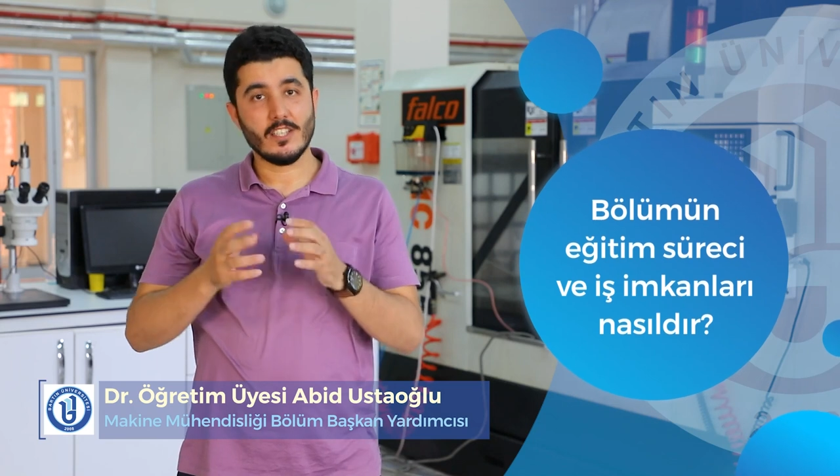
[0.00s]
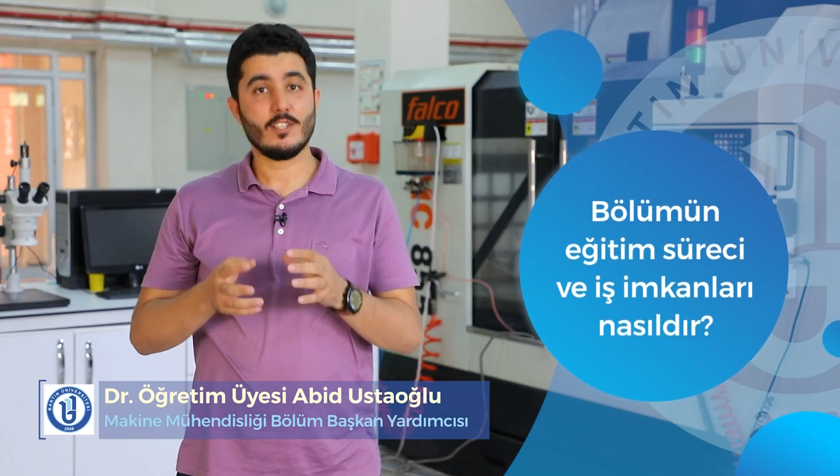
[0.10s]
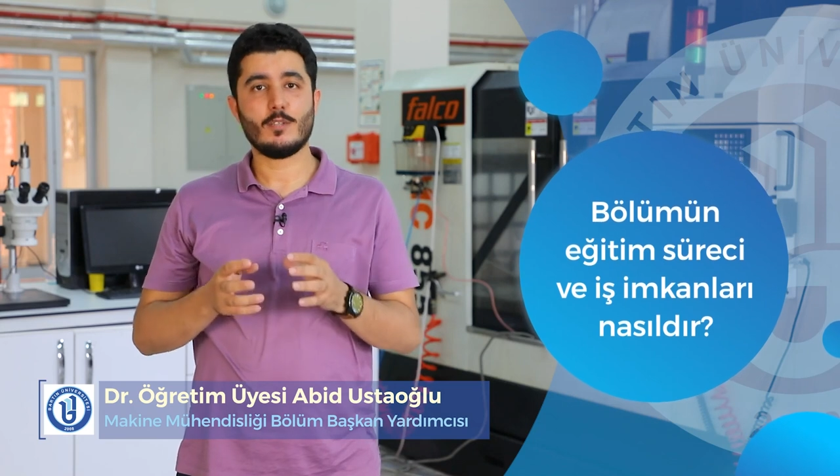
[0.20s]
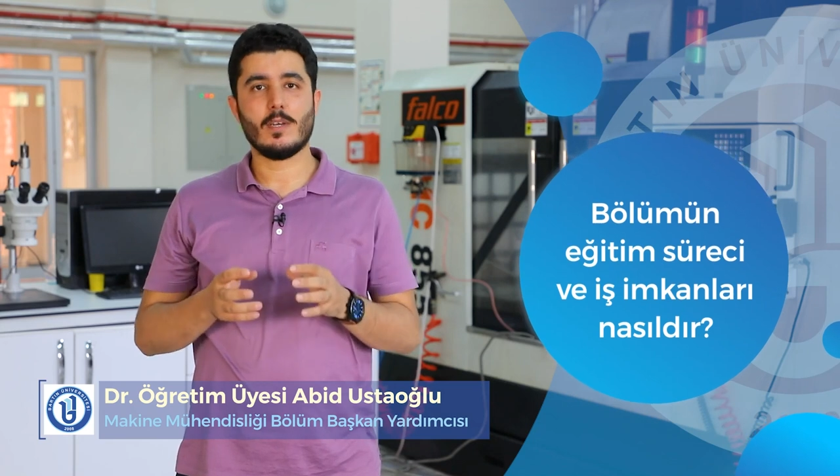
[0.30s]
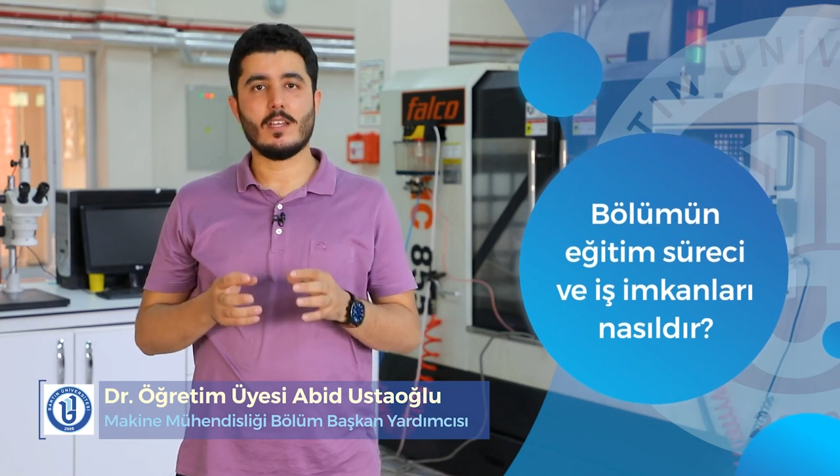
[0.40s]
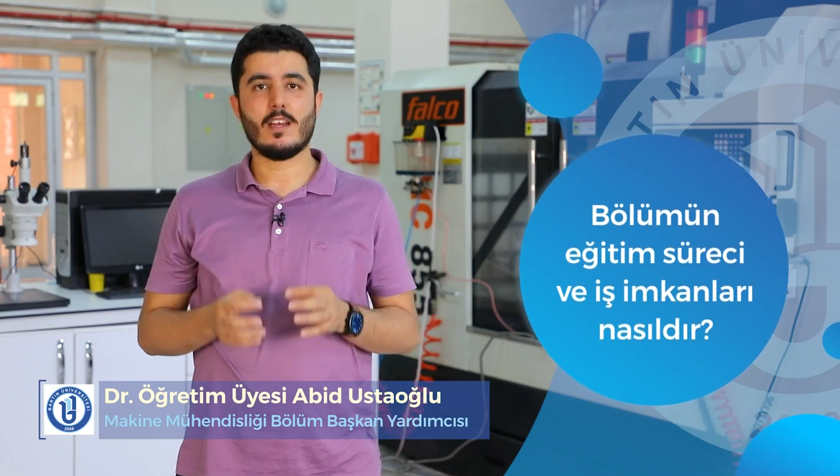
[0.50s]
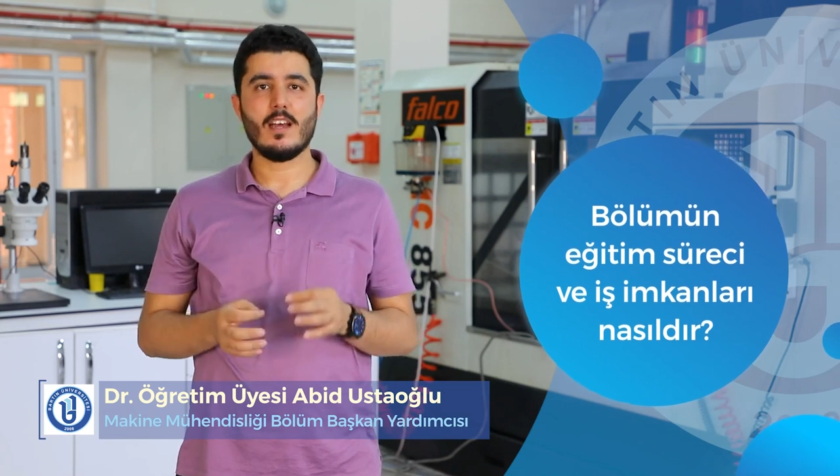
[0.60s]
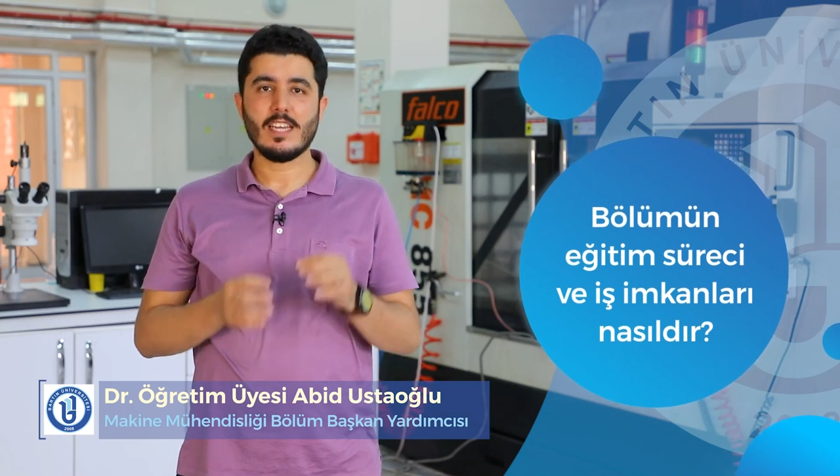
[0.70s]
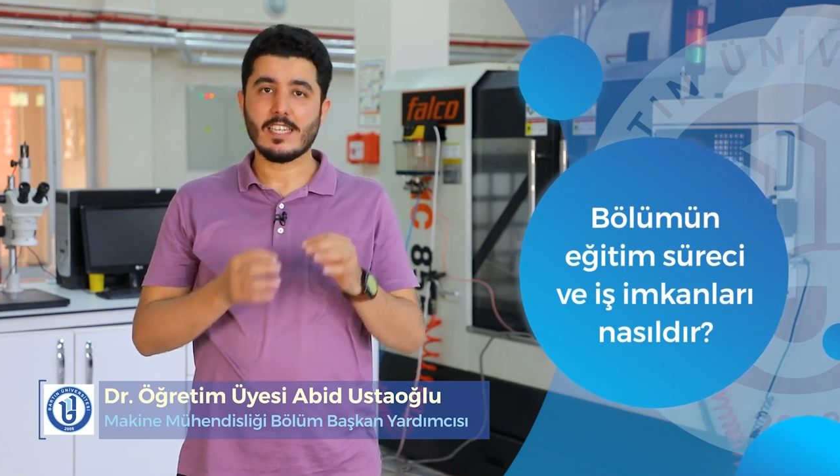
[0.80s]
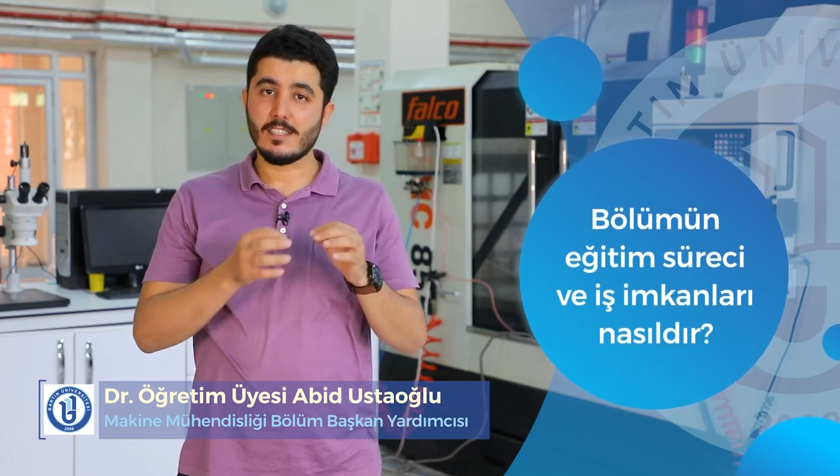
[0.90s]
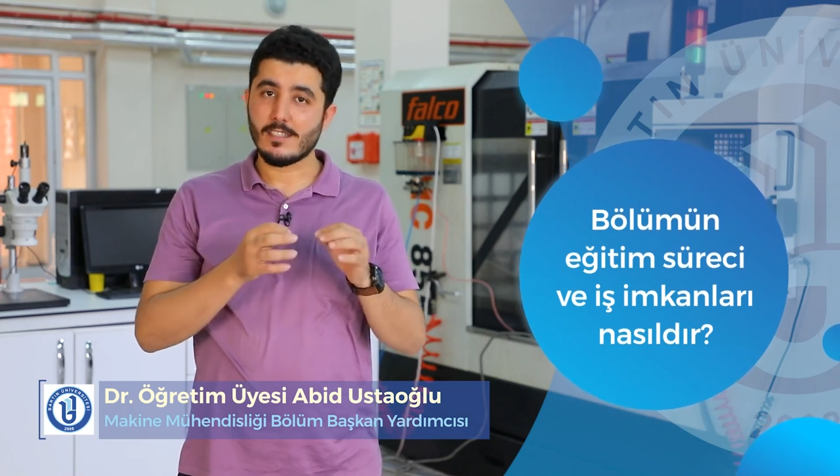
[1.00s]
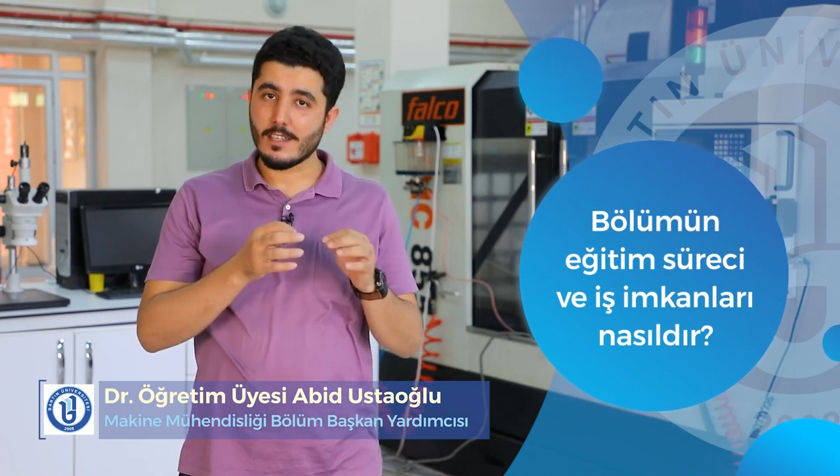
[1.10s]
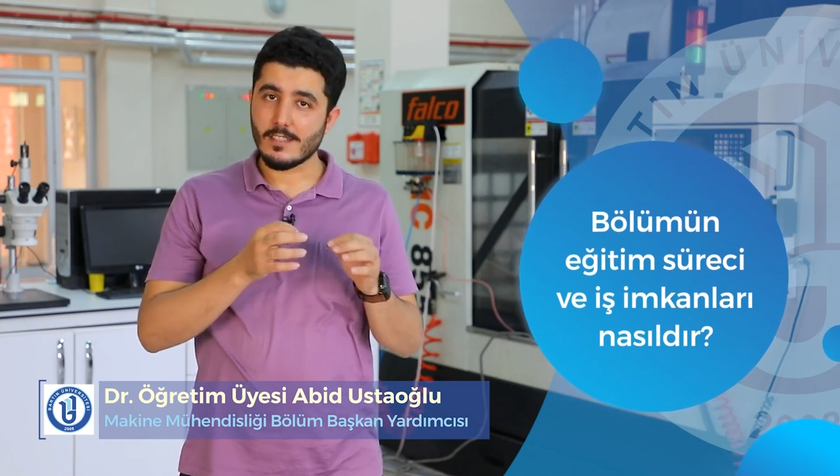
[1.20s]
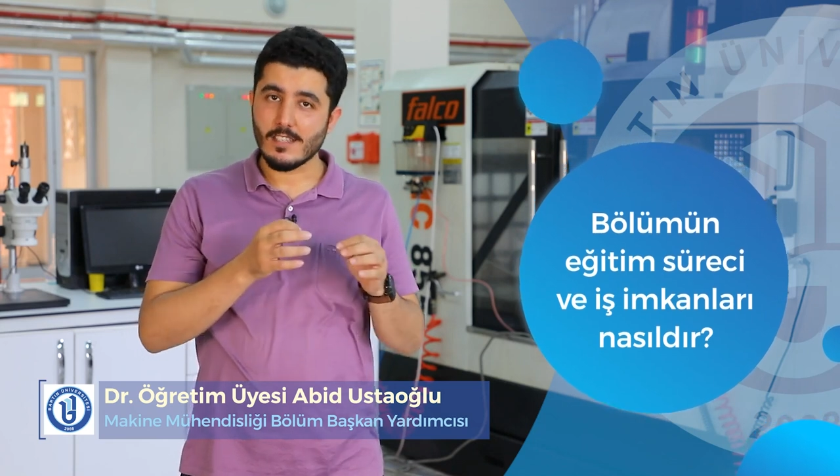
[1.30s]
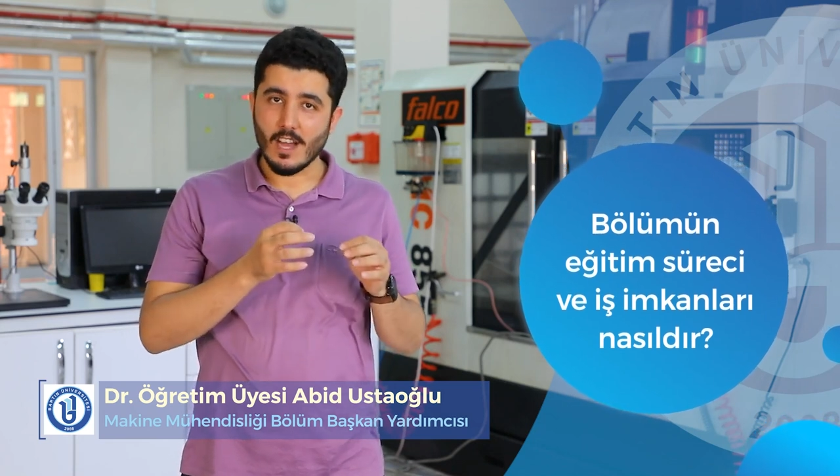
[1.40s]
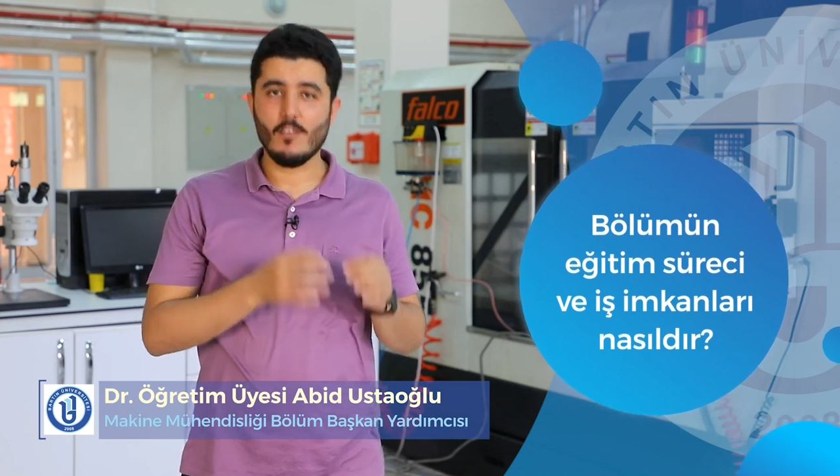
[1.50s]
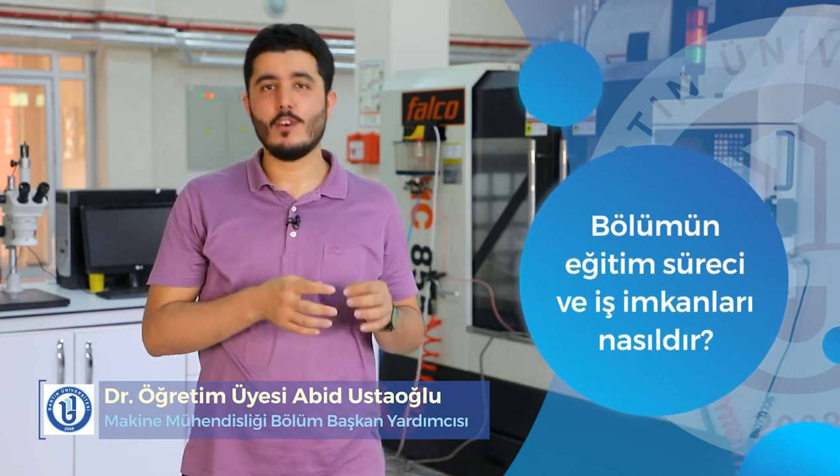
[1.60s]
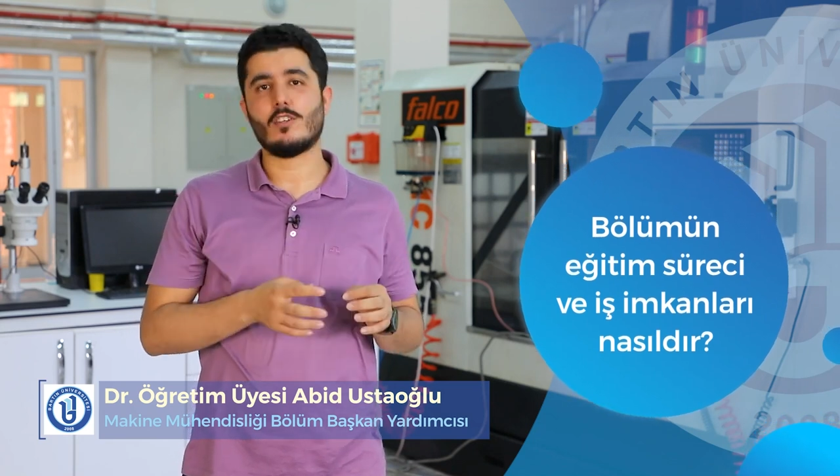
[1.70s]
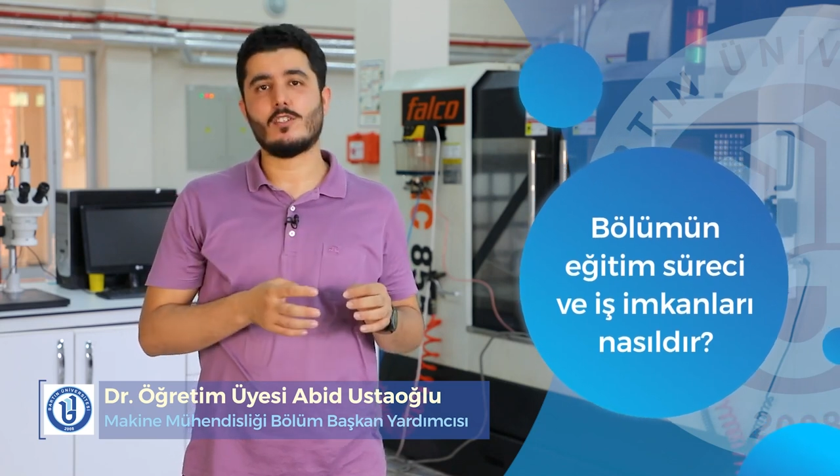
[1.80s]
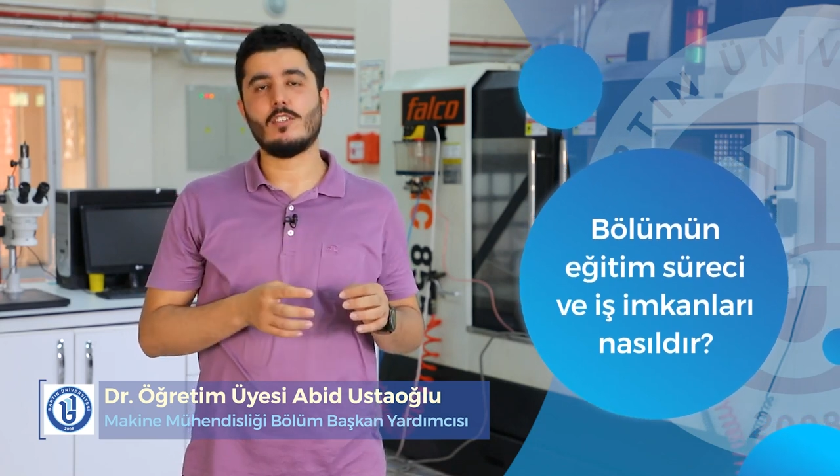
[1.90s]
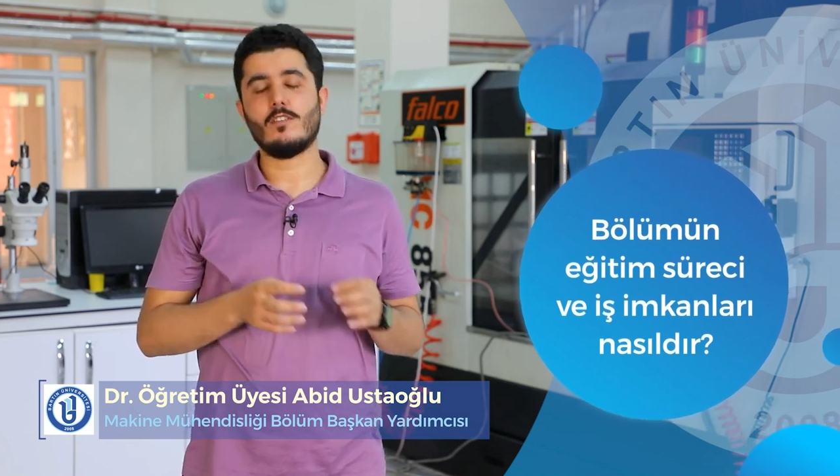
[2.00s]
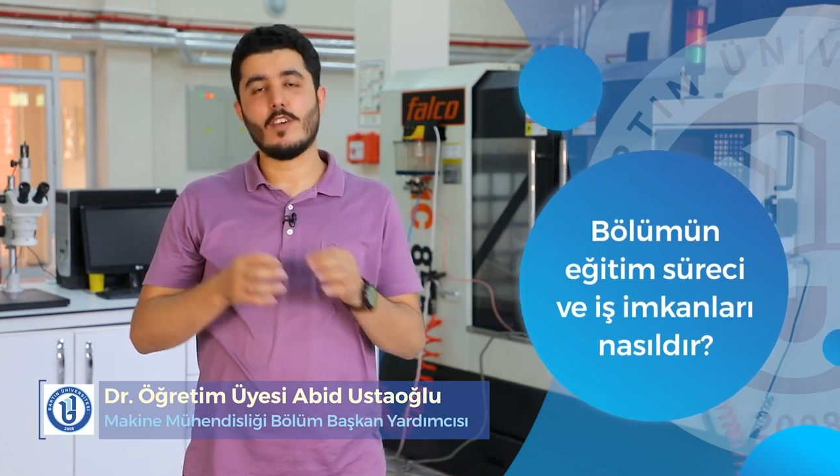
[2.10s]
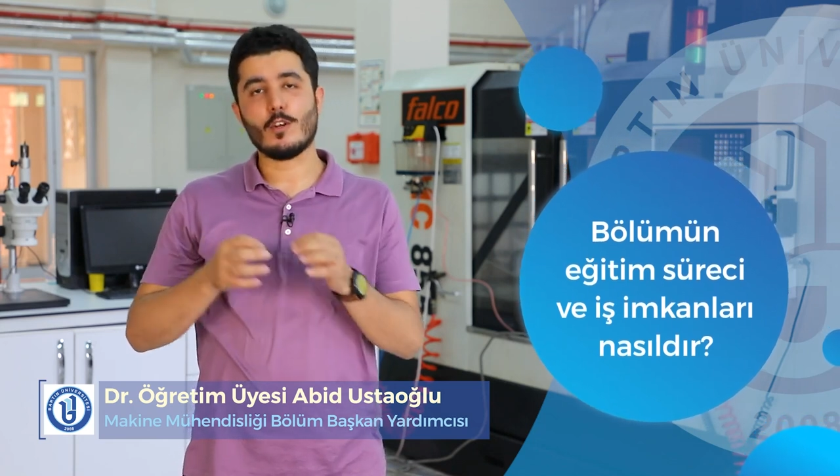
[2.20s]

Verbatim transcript: yarışmalara insansız hava aracı